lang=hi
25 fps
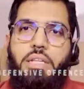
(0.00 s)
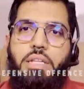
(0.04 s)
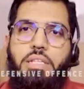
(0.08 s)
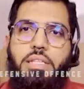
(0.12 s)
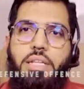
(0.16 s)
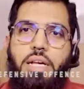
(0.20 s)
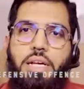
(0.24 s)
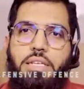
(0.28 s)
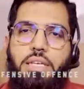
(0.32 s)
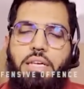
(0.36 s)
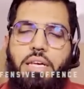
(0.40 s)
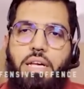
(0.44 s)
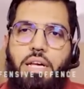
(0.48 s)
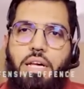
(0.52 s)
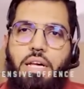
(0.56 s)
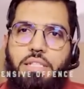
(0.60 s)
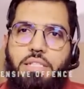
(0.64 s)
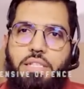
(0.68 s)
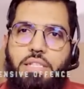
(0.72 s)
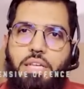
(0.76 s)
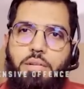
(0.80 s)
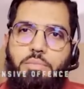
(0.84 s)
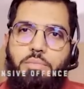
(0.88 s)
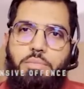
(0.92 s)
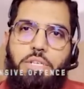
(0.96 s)
ताकि
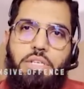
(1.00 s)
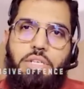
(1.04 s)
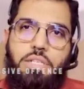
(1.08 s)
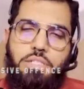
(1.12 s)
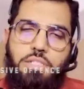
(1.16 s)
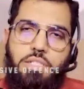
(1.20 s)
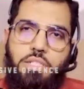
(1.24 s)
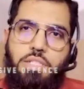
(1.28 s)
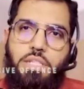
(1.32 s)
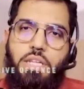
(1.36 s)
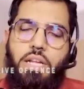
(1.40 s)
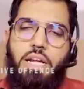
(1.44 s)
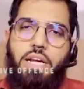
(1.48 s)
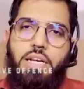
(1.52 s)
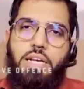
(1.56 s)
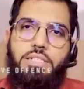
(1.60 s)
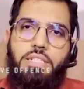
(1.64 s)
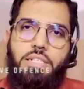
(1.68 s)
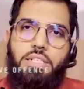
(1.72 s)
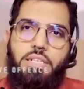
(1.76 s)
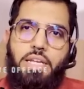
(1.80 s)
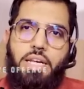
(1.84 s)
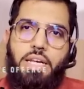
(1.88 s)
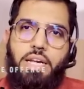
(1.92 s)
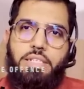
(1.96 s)
कतर भी इसी तरह
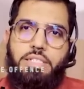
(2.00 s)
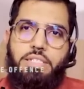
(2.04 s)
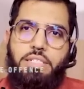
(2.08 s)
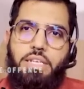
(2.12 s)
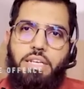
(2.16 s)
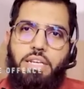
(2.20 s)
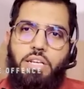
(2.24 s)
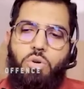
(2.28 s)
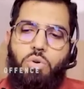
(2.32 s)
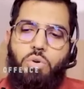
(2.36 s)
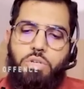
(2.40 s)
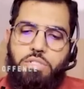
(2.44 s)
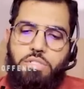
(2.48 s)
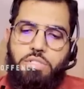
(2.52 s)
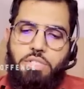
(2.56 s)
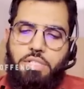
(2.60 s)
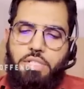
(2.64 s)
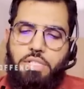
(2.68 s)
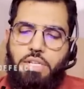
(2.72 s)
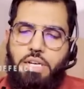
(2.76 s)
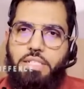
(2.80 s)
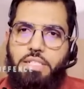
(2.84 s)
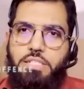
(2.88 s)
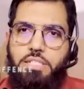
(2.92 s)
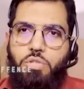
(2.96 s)
से रिएक्ट करे और इसी
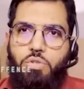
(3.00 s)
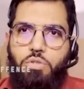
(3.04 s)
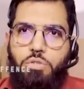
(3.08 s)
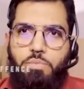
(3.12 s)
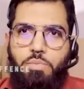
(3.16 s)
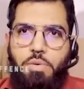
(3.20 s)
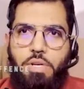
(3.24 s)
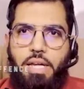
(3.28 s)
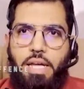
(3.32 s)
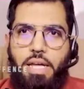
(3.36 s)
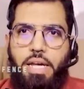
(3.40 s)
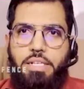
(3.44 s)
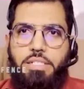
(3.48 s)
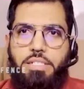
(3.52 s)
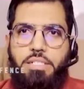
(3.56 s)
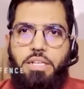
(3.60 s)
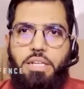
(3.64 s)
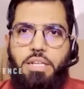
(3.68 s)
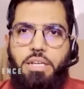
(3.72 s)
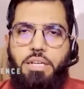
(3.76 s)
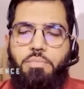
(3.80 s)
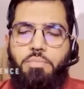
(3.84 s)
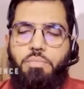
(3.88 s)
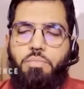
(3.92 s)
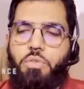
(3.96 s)
तरह से उस पर एक्ट
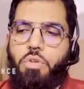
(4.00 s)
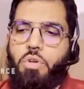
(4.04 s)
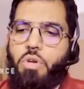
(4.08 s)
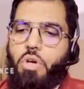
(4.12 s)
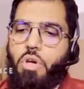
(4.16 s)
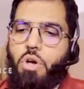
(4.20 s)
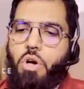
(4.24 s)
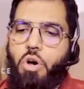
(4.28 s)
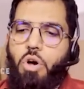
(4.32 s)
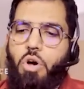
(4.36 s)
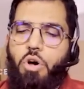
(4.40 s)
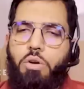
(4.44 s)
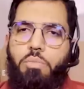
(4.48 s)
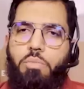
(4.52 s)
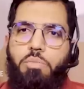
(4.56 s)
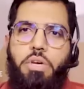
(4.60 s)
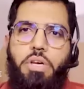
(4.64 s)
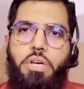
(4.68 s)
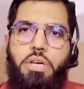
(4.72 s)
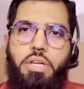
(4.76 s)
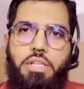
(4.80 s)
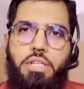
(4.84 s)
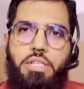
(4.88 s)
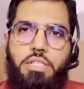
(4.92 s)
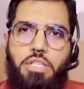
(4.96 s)
करे और
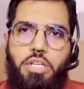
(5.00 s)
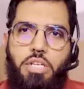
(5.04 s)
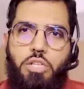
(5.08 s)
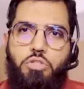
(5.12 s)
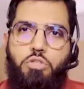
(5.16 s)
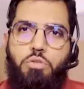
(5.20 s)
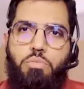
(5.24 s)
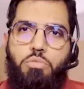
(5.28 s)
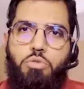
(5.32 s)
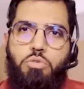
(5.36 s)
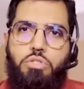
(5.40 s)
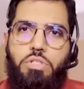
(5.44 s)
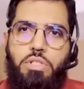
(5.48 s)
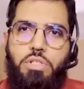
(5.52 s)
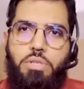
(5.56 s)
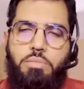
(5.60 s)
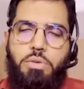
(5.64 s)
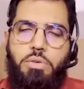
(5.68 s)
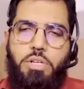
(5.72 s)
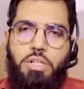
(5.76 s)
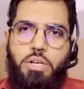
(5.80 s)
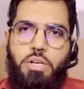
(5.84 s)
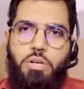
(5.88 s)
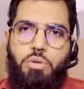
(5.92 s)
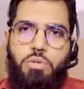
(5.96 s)
फिर ये जो मुस्लिम
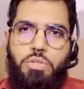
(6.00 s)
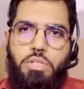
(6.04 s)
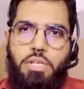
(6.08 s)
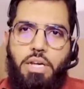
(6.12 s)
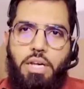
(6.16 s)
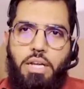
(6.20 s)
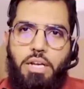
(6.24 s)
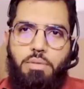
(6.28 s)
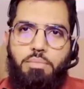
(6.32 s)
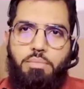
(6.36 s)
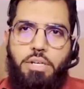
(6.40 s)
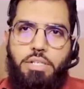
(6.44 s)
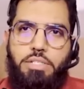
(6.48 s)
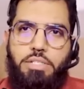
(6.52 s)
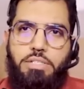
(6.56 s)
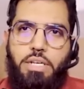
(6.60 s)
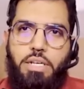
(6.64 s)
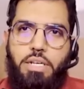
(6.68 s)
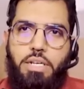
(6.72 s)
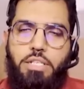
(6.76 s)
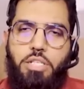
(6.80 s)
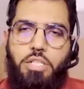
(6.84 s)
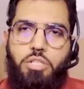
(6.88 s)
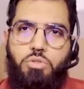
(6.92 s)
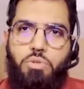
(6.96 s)
ब्रदरहुड के एलिमेंट्स
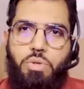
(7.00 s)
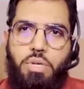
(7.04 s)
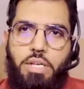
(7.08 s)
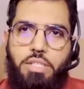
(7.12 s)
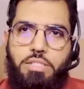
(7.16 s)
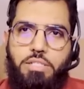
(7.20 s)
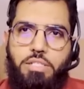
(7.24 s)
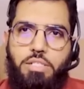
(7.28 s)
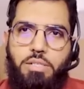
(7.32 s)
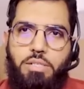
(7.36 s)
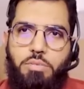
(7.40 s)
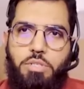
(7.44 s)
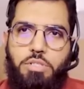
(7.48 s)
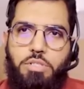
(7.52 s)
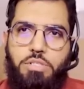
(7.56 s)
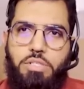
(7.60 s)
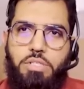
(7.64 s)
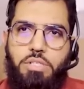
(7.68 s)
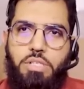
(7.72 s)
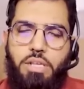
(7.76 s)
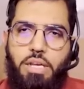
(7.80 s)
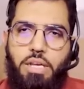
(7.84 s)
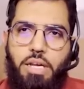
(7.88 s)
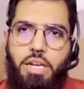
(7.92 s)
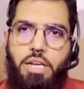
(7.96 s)
हैं ये जो
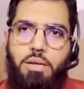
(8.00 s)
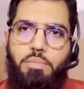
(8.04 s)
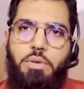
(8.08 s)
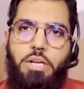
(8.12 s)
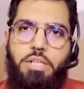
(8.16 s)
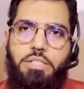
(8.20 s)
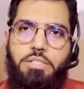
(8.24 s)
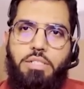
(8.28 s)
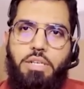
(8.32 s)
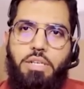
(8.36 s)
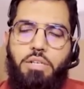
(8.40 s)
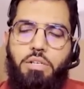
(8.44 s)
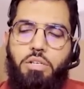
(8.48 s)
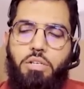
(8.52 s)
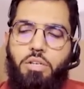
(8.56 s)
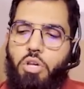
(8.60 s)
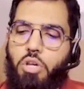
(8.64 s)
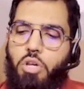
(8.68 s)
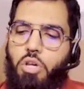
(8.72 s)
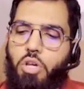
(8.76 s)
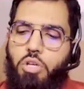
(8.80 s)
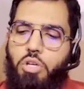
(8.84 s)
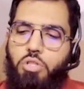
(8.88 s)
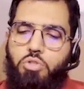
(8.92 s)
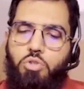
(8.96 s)
एक्सट्रीमिस्ट एलिमेंट्स हैं
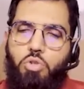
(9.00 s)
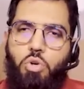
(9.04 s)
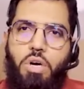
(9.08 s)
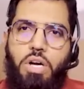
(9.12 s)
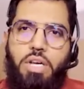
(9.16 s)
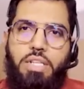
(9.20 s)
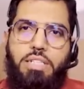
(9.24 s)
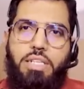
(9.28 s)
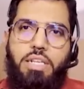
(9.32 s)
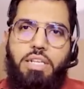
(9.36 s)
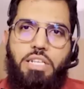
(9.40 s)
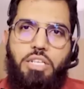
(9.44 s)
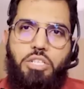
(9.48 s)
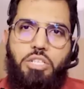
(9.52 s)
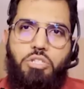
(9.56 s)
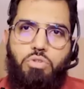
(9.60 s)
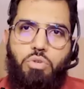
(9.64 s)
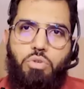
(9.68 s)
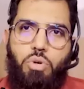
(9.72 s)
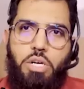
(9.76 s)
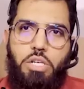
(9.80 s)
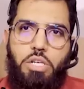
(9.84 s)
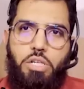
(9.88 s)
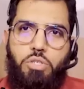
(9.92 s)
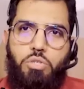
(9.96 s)
जो कतर की
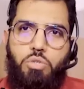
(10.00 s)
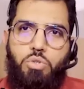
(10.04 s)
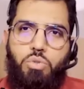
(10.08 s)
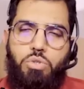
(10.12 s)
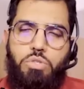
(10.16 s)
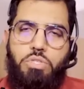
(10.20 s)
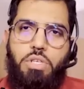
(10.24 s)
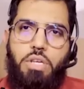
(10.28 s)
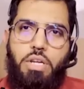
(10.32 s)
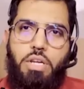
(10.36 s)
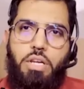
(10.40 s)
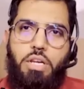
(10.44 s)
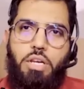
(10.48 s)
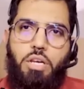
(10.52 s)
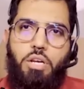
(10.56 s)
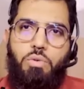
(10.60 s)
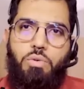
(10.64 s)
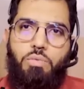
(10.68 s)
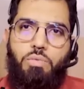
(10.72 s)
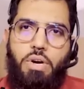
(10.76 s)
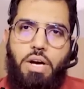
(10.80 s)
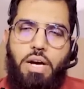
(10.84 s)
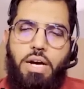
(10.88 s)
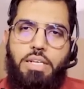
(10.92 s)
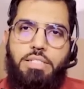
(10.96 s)
सॉइल को यूज़ कर रहे हैं और
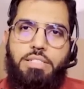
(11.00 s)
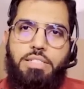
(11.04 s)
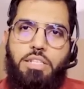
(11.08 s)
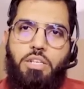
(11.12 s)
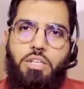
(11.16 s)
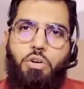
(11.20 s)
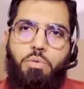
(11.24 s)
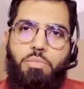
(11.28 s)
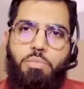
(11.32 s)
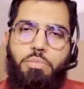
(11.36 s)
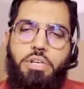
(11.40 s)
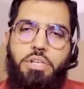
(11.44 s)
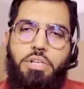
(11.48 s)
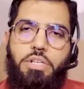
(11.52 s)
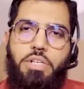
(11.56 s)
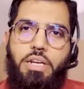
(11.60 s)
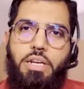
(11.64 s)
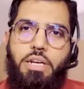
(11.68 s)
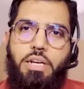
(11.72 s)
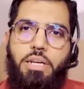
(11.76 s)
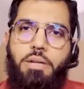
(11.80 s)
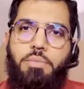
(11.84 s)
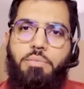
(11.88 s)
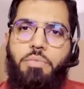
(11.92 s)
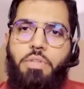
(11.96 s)
वहाँ से ये ऑपरेट कर
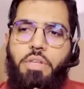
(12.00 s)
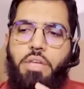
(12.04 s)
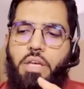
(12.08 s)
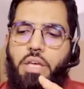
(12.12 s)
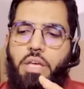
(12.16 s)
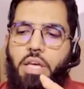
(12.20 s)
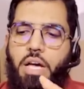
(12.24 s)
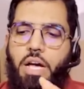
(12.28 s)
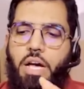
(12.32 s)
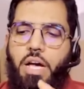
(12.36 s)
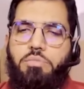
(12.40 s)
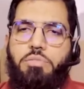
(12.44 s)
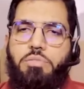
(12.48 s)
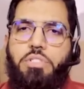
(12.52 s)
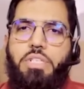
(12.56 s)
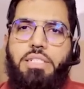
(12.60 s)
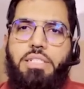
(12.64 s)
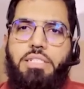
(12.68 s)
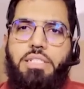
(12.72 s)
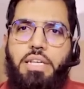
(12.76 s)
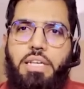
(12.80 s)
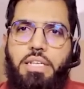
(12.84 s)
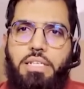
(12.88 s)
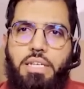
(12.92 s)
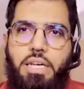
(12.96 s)
रहे हैं हम
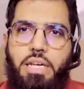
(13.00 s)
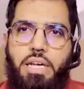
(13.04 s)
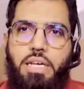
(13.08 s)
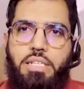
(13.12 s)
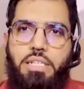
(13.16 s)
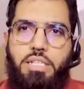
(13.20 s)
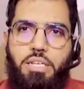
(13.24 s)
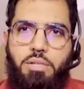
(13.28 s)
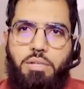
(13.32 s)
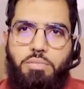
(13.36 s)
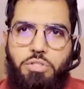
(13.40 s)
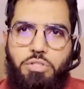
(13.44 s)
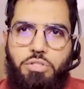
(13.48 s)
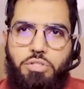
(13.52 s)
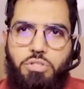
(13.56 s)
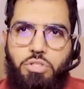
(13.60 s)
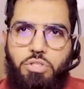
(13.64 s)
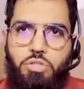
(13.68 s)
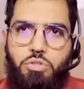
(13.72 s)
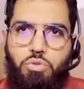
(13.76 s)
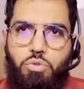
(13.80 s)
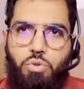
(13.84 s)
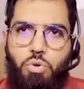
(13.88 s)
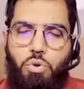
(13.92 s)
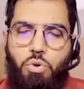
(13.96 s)
चाहते हैं कि कतर भी इस चीज़ को